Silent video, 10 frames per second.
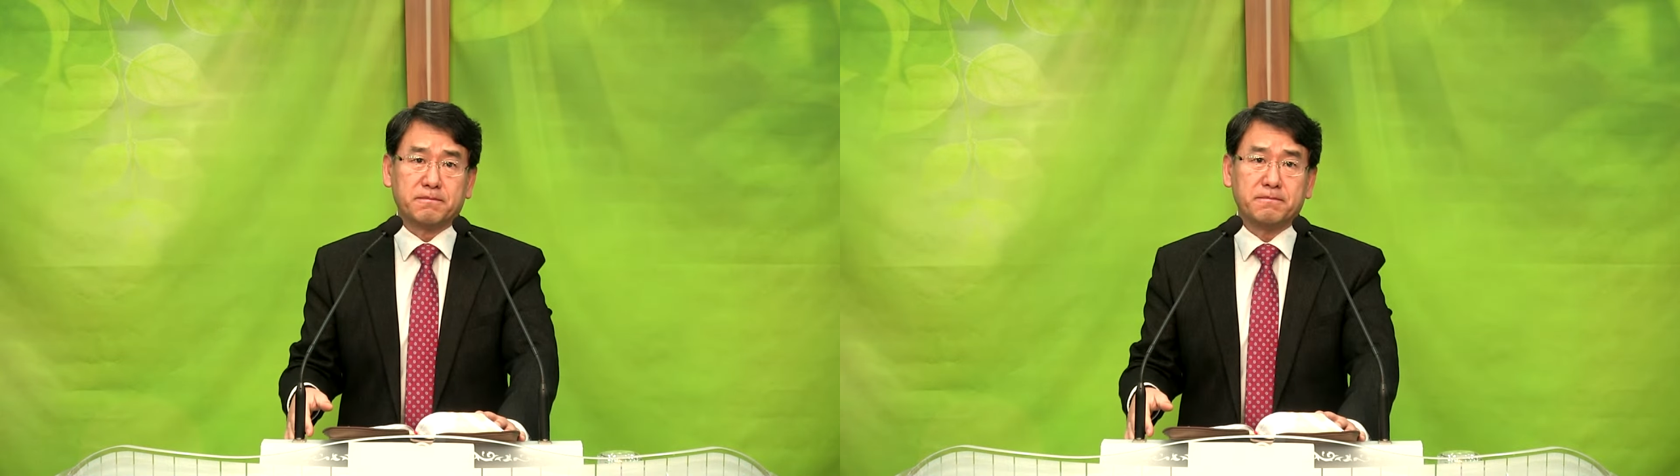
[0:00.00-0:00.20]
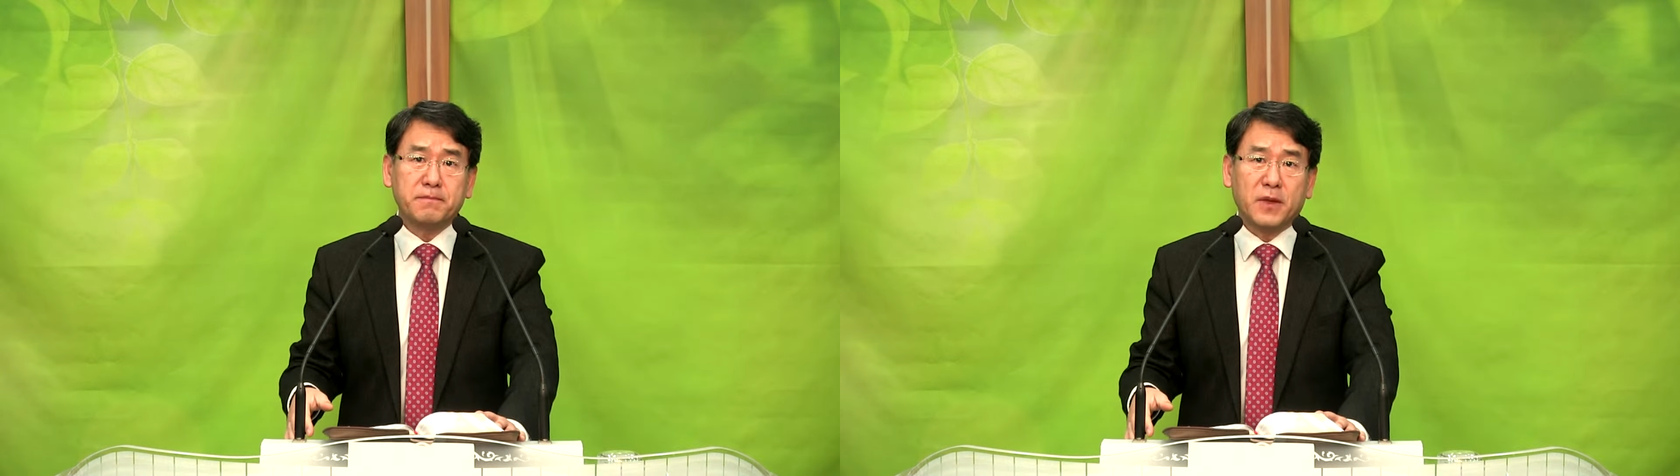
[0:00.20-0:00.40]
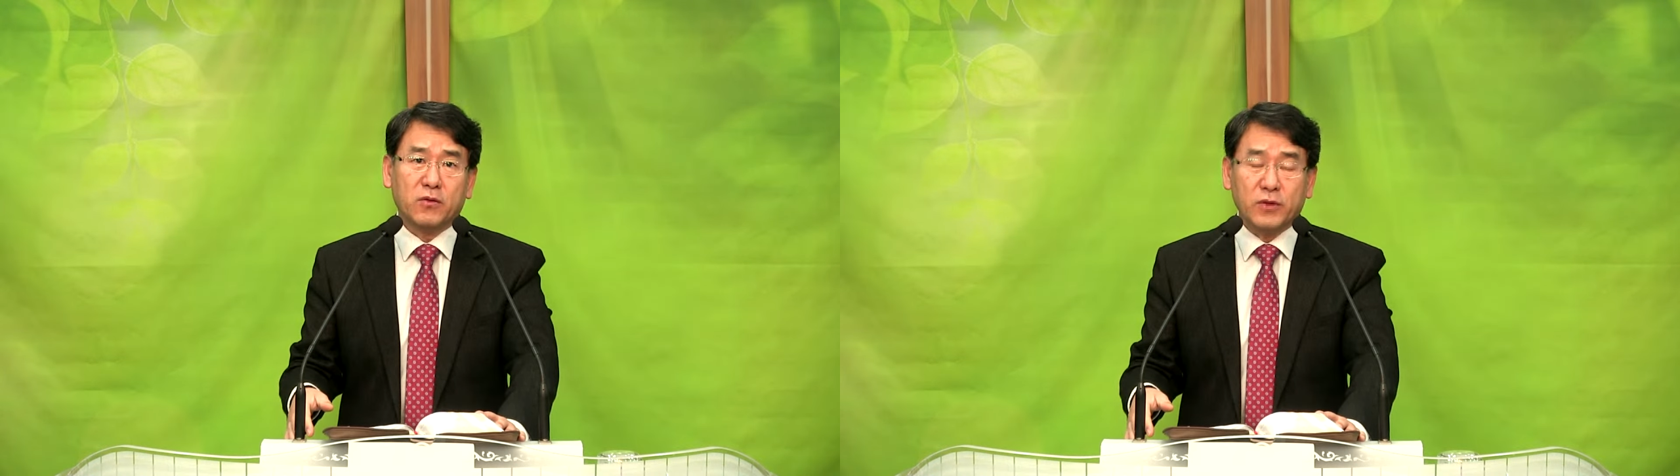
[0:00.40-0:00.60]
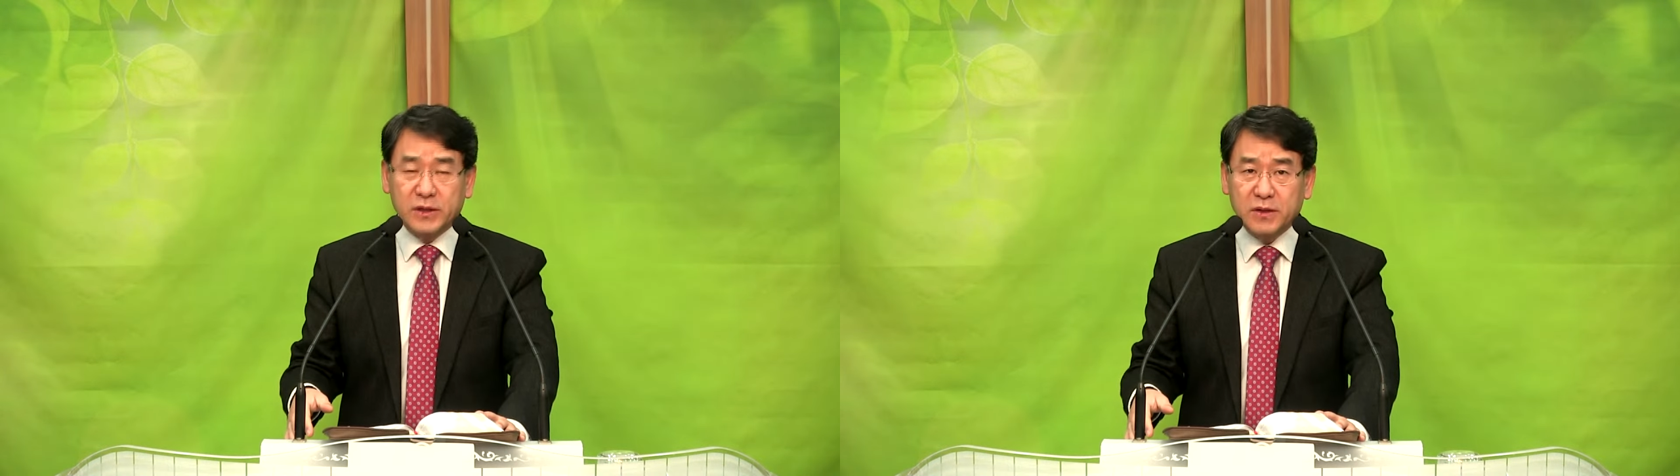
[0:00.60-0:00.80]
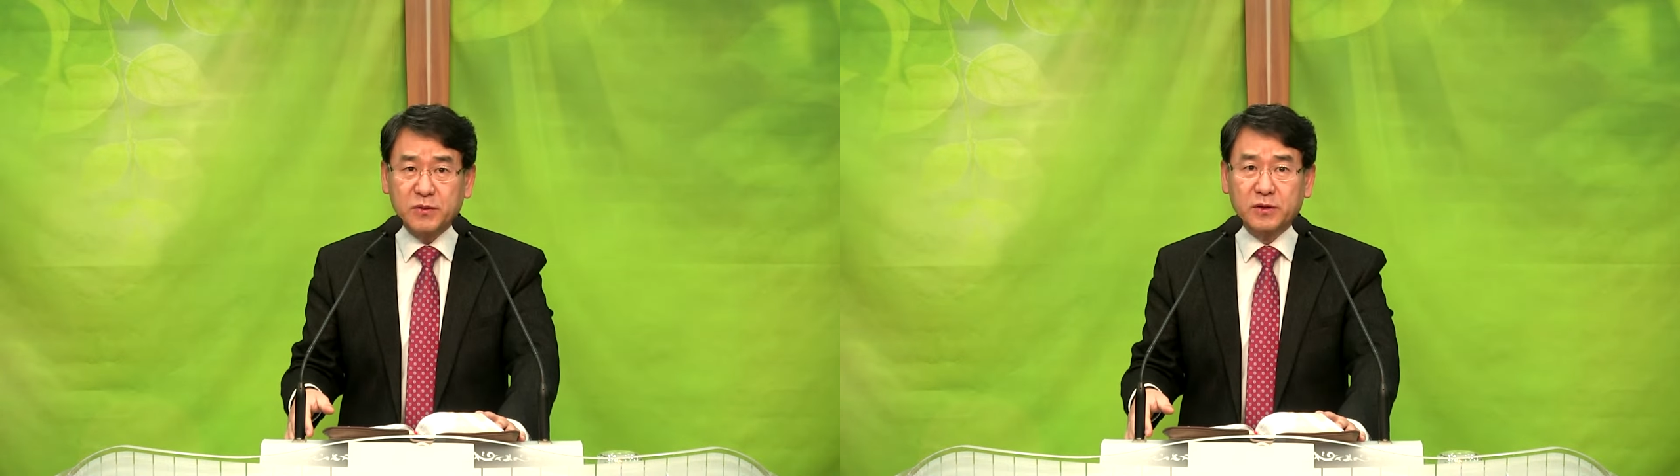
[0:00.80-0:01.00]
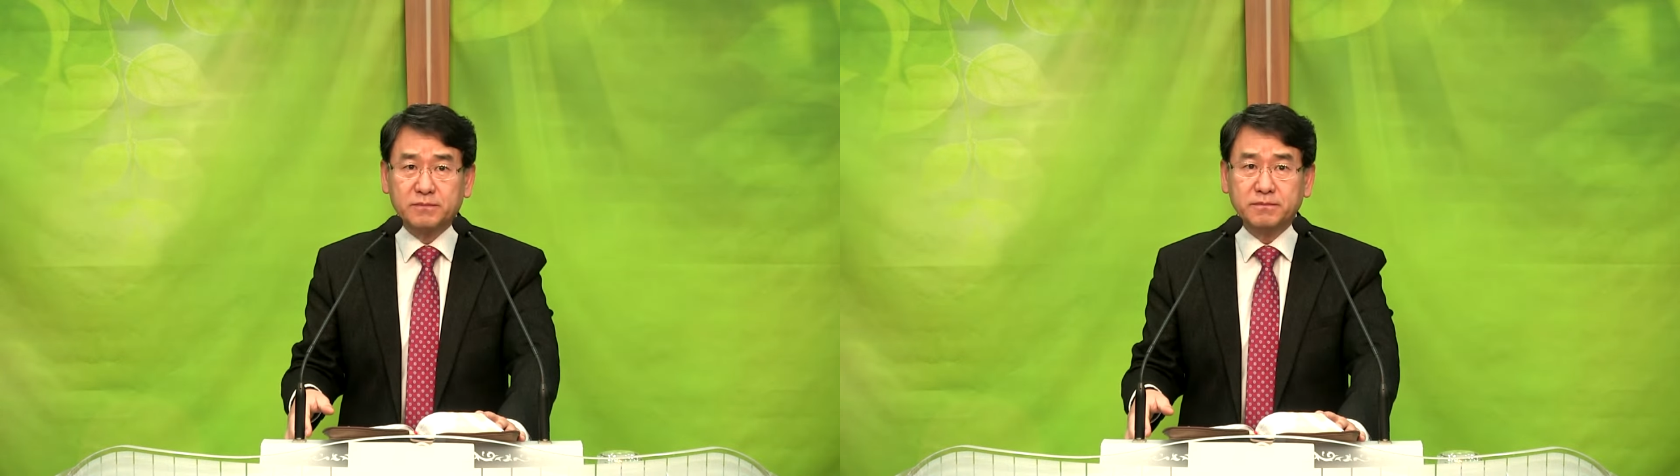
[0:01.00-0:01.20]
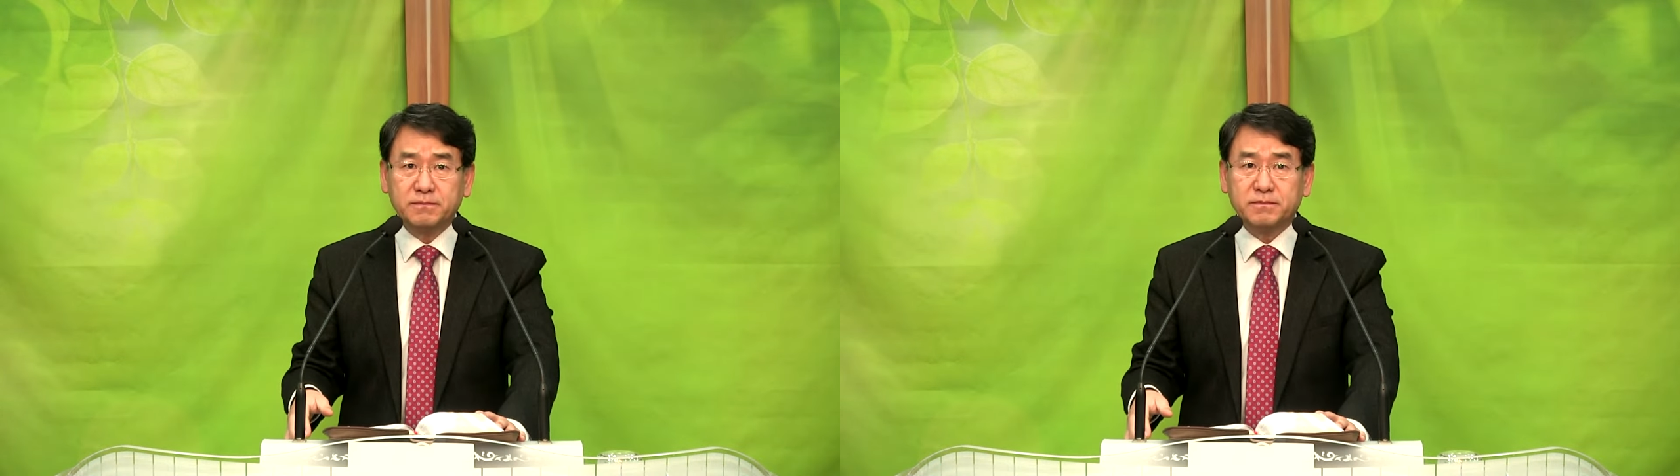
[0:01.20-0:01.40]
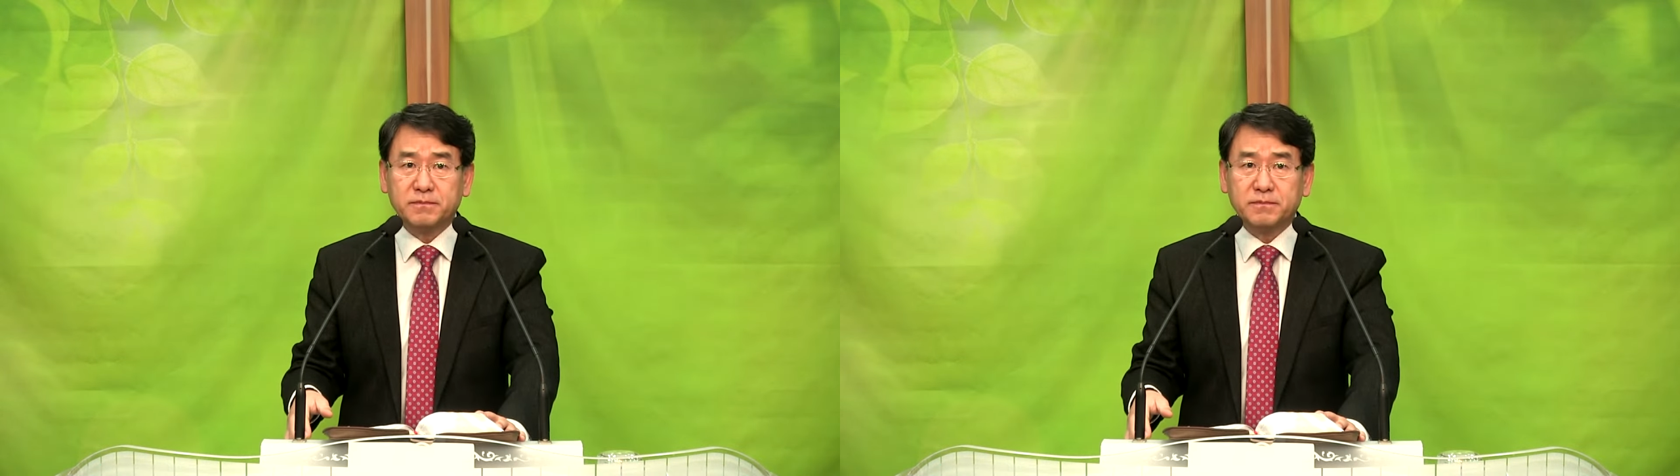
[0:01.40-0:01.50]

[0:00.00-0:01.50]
응? 왜냐하면